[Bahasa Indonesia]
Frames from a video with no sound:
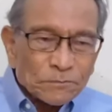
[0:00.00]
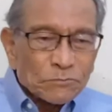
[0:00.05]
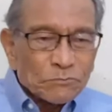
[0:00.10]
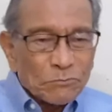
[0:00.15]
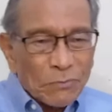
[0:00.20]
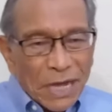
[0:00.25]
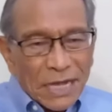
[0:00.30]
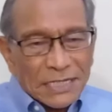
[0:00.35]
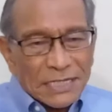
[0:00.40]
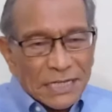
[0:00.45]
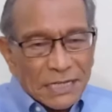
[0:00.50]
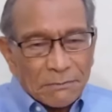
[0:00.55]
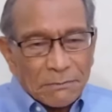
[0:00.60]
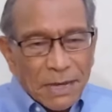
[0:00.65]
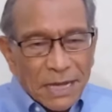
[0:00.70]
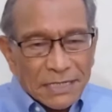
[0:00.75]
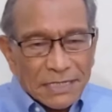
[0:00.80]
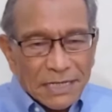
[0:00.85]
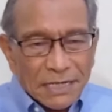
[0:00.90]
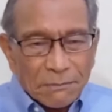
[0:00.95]

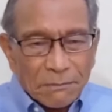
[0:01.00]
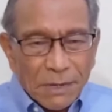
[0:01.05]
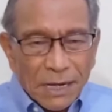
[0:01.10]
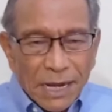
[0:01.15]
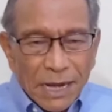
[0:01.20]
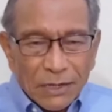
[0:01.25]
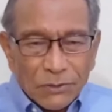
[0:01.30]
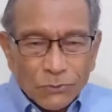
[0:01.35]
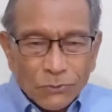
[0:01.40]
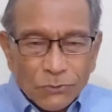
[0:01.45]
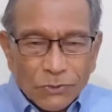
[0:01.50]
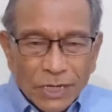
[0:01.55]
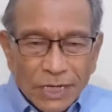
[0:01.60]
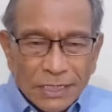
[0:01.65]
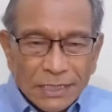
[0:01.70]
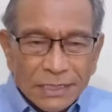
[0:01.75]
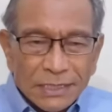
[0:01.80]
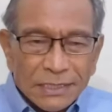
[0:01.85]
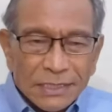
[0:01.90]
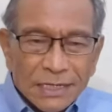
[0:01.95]
masing-masing
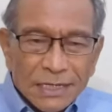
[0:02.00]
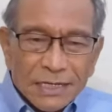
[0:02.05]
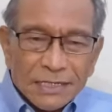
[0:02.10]
melakukan